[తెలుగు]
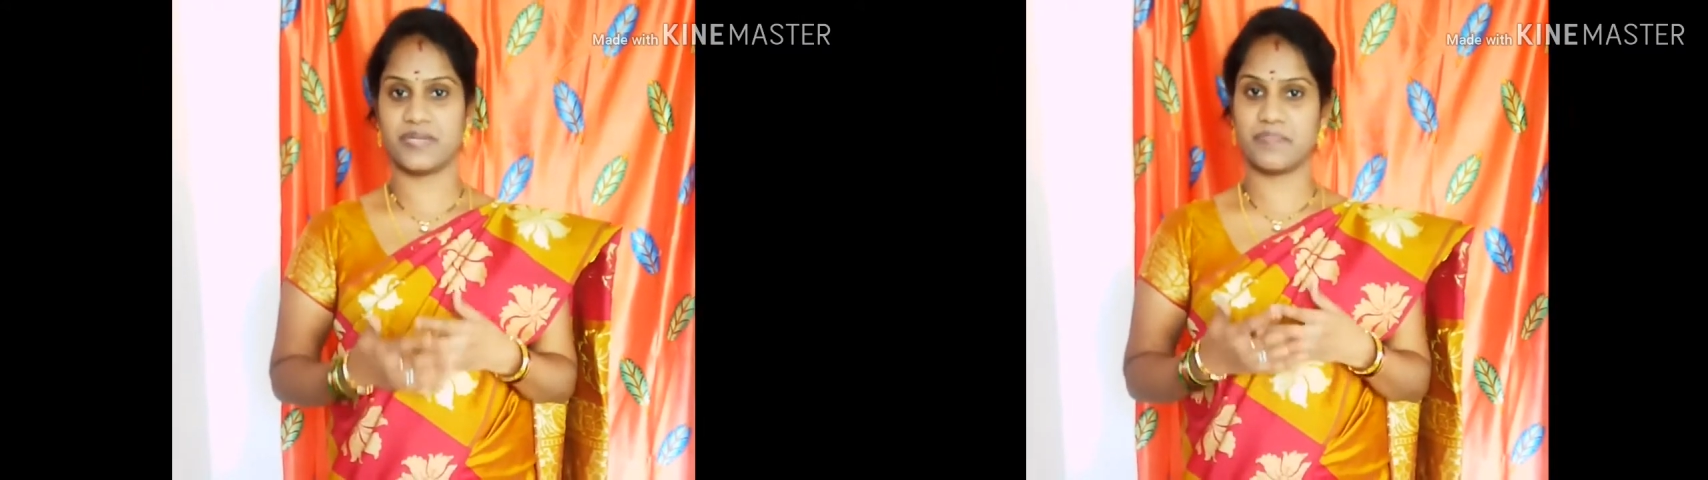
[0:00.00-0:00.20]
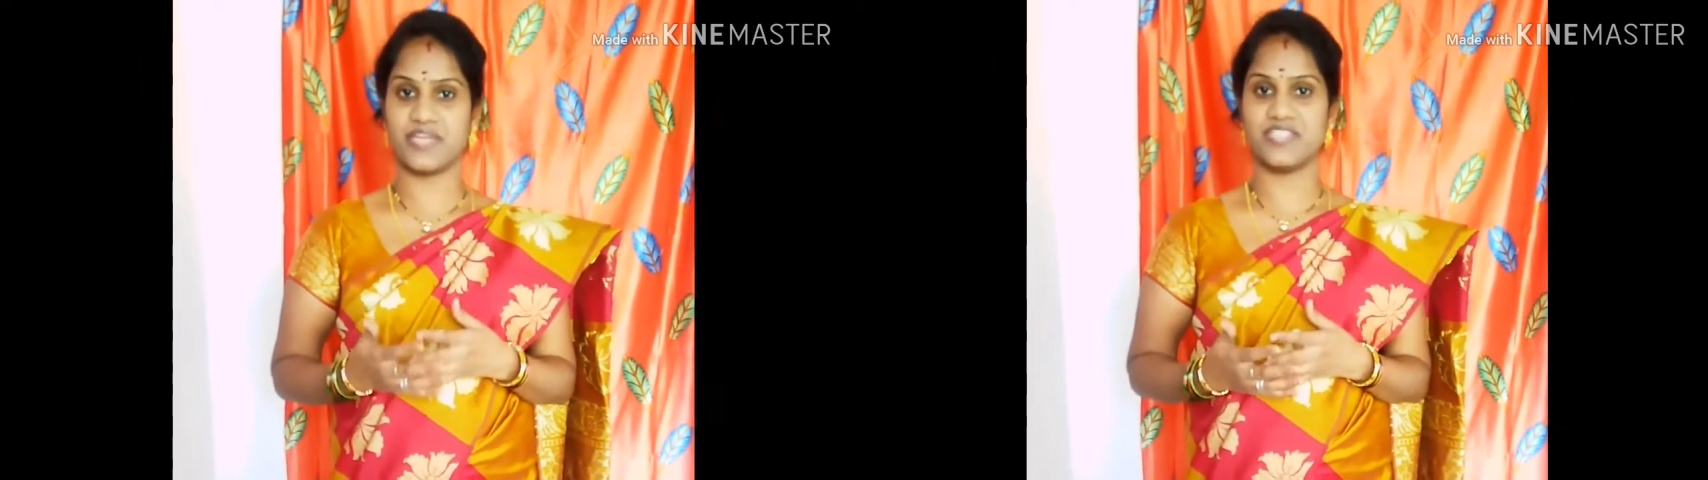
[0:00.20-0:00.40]

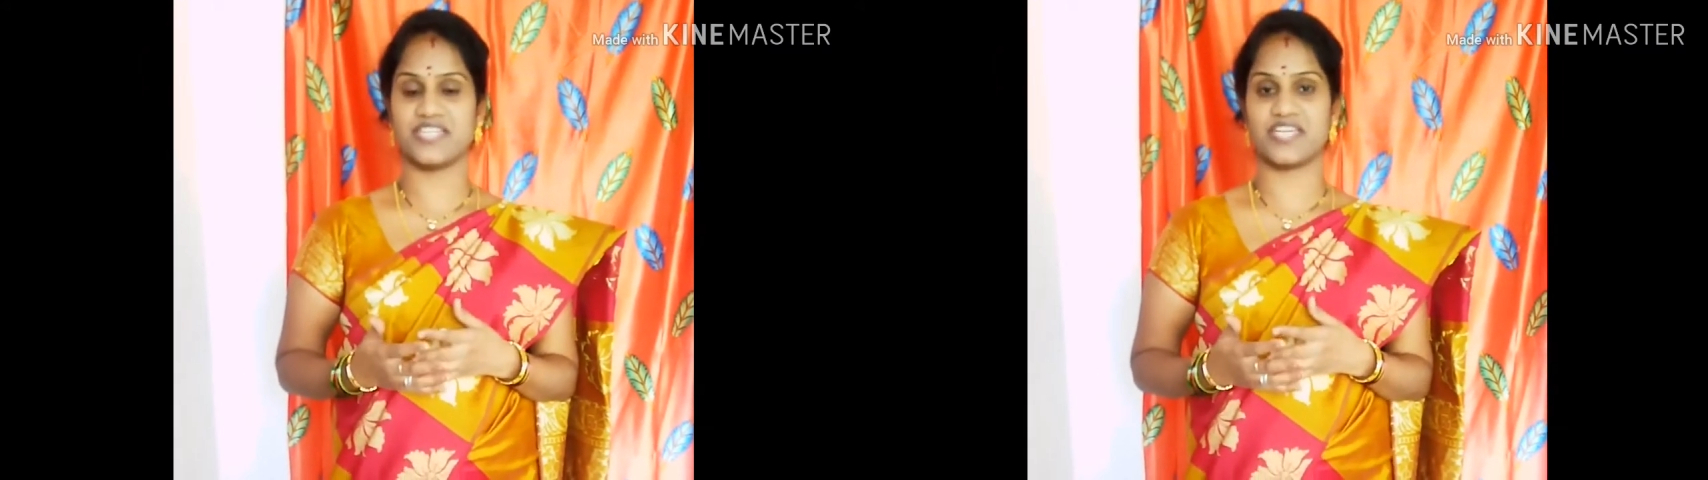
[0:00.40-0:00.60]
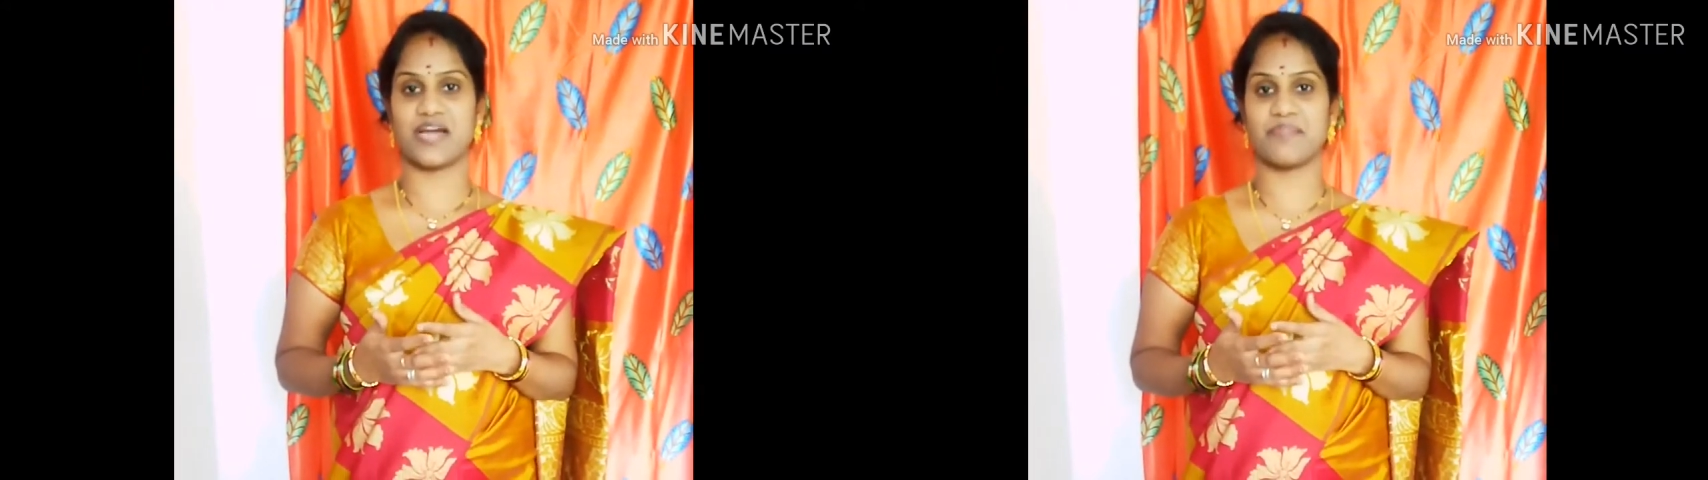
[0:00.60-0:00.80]

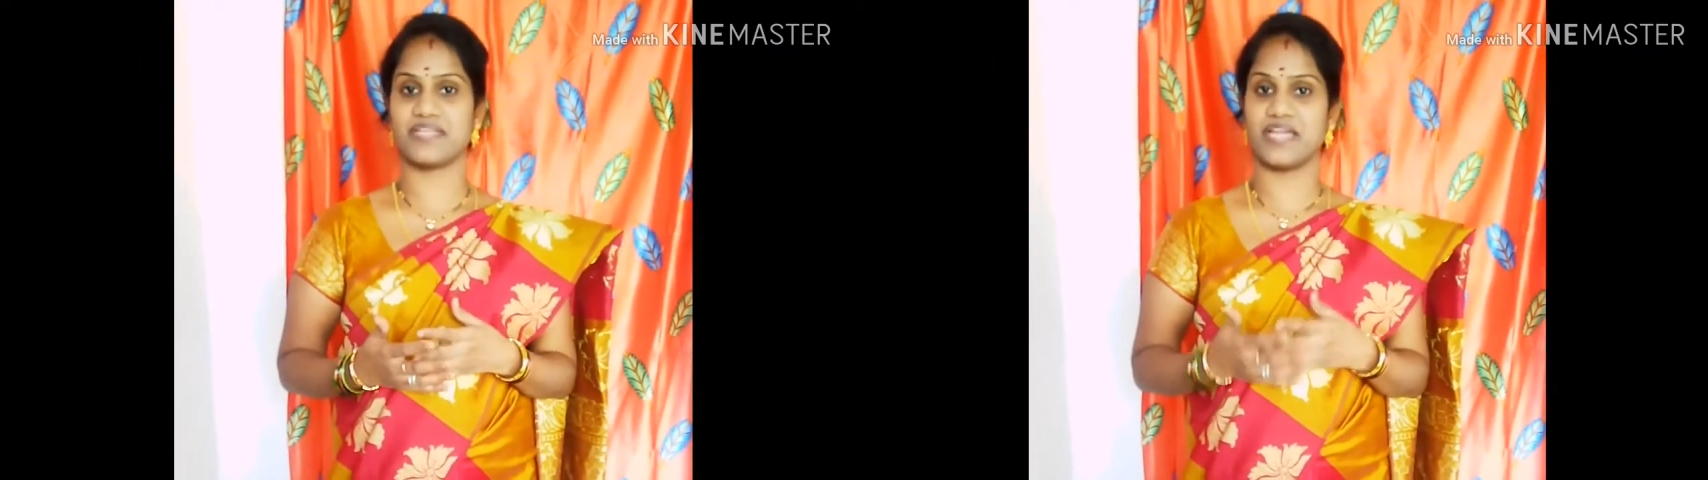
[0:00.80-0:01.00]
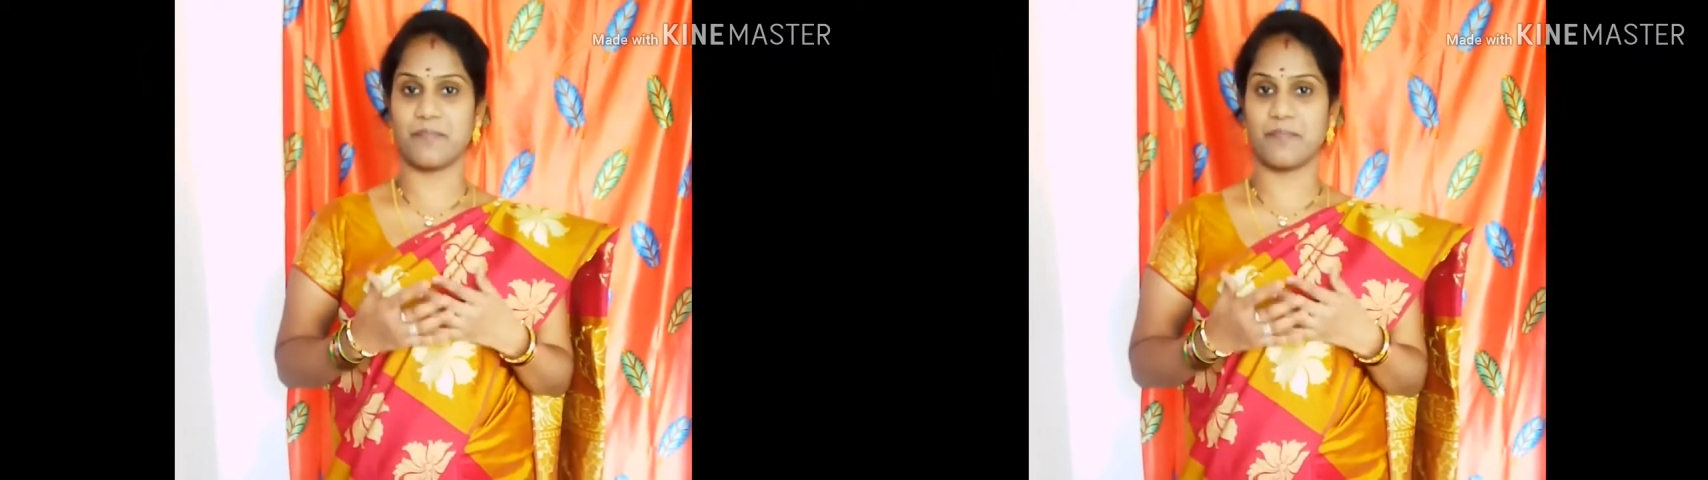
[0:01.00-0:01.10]
పరిపాలించారు కాబట్టి